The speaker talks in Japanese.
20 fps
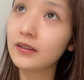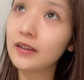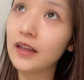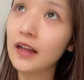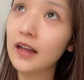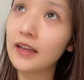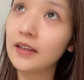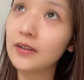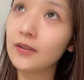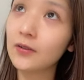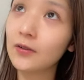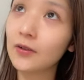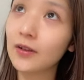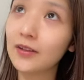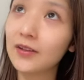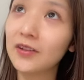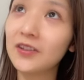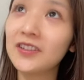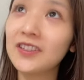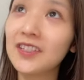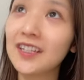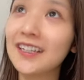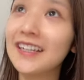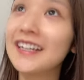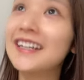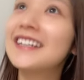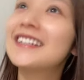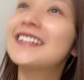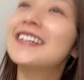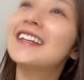態度とか取っちゃっ
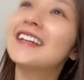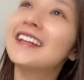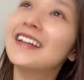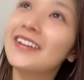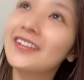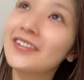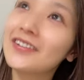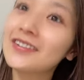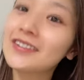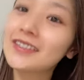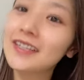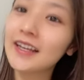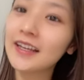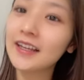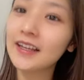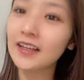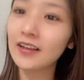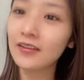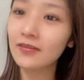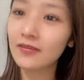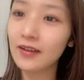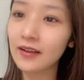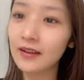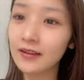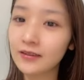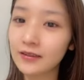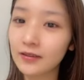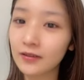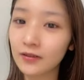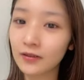たりしてたけど最近
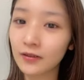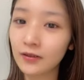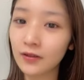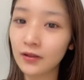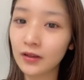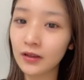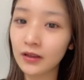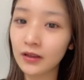はその